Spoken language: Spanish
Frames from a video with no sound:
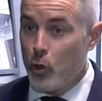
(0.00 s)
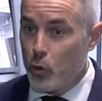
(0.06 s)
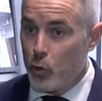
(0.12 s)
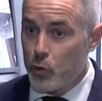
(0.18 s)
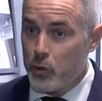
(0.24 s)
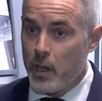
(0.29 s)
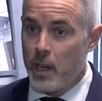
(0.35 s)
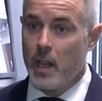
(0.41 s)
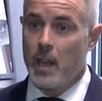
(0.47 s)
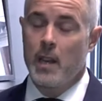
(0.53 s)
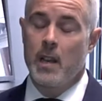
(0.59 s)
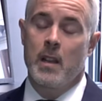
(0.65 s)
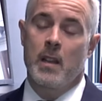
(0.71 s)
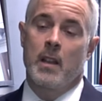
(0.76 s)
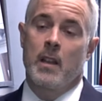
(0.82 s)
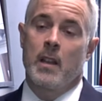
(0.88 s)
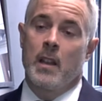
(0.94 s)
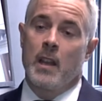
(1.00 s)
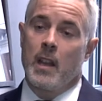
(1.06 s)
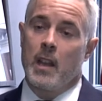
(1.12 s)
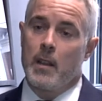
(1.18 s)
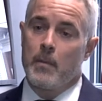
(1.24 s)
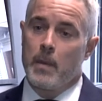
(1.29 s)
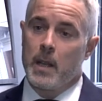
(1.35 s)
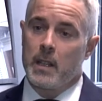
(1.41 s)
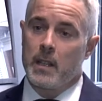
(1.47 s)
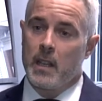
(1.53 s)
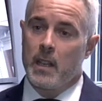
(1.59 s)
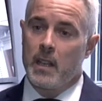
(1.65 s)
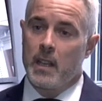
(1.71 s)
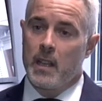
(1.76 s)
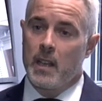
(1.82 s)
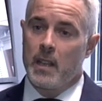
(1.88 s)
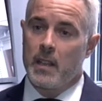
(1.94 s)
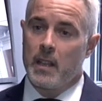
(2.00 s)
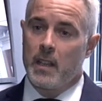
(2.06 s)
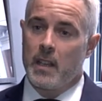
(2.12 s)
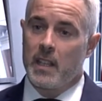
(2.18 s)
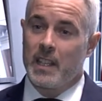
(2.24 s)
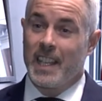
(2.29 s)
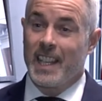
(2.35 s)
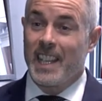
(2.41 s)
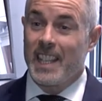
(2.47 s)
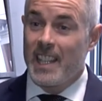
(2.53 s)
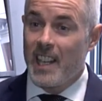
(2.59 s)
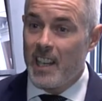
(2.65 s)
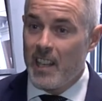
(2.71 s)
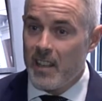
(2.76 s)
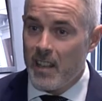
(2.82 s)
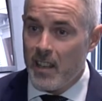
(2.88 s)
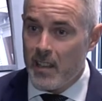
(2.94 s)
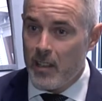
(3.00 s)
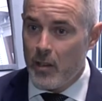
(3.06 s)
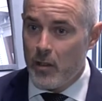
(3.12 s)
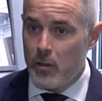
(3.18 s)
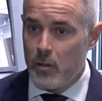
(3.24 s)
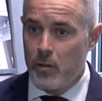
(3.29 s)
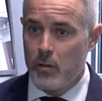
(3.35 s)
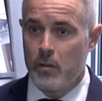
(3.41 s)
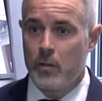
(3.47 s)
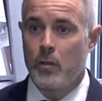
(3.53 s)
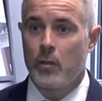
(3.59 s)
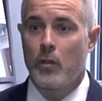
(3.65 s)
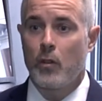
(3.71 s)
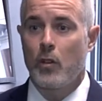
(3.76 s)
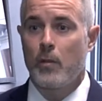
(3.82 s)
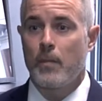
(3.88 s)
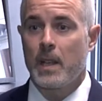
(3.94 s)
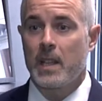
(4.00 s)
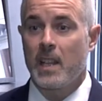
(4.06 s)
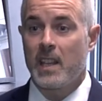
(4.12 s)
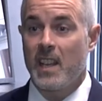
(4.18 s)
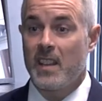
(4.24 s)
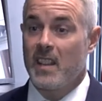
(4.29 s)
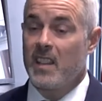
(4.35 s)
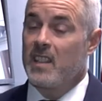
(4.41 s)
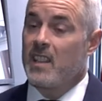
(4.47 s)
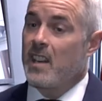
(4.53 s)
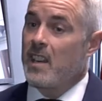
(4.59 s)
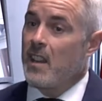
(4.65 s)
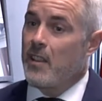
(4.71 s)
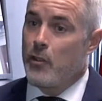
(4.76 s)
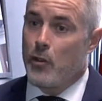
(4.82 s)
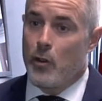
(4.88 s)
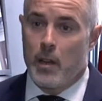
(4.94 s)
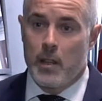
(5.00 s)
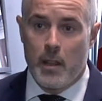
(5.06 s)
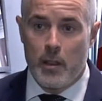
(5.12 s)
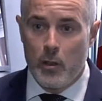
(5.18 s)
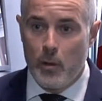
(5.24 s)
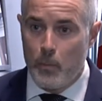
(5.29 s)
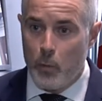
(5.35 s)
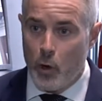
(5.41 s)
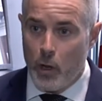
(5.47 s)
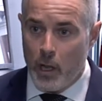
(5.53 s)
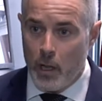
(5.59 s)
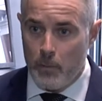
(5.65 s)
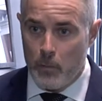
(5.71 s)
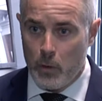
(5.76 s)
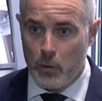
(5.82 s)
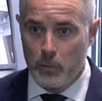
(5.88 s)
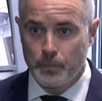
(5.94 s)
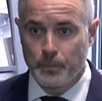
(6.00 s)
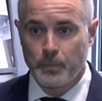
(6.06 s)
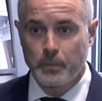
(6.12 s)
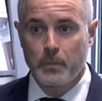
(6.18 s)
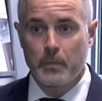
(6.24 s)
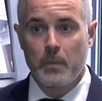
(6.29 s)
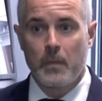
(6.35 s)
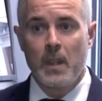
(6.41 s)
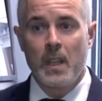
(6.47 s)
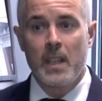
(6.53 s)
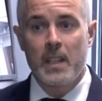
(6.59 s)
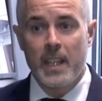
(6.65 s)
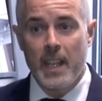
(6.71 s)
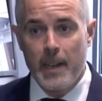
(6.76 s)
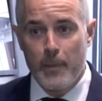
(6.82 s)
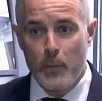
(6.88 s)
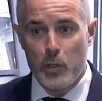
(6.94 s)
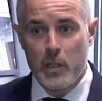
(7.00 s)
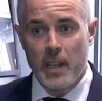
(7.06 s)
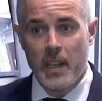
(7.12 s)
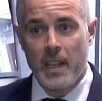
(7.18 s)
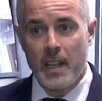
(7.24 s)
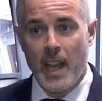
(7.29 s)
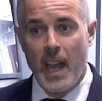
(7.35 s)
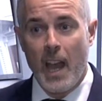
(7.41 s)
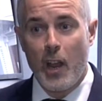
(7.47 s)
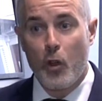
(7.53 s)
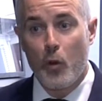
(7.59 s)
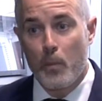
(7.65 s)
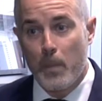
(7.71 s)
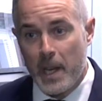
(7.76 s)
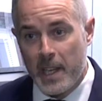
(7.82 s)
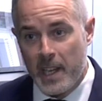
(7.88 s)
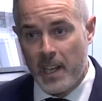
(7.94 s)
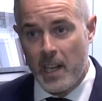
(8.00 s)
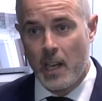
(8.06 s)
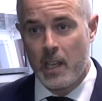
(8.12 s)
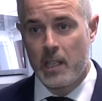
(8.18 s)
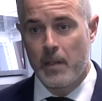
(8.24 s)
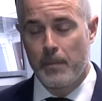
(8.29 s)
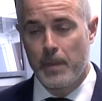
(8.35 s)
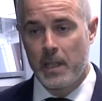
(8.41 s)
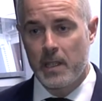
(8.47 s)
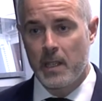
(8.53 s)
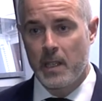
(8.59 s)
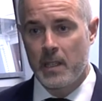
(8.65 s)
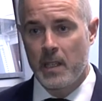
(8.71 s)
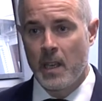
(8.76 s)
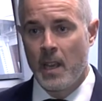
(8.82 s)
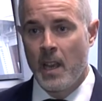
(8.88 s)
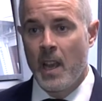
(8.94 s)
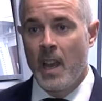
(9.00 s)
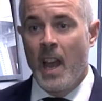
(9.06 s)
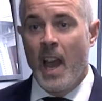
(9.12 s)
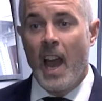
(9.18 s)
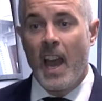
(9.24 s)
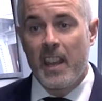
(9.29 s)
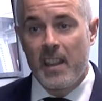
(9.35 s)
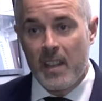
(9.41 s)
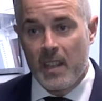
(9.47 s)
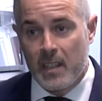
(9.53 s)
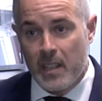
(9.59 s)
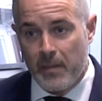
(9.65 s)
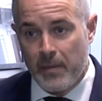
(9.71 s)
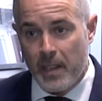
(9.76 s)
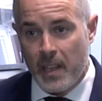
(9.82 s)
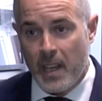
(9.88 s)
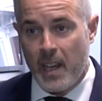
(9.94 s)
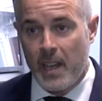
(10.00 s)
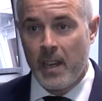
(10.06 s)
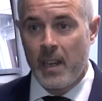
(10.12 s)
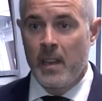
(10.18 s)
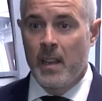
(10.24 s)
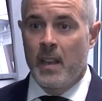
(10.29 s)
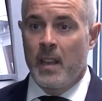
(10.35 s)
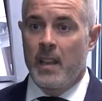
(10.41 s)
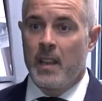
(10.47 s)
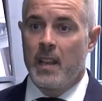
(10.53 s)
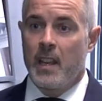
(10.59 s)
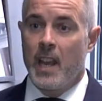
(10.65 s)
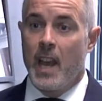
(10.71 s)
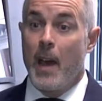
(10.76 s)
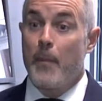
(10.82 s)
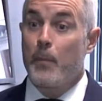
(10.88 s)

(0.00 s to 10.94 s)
industrial, en materia de digitalización o en materia de internacionalización, por ejemplo, tenemos que acompañar a las empresas a identificar y a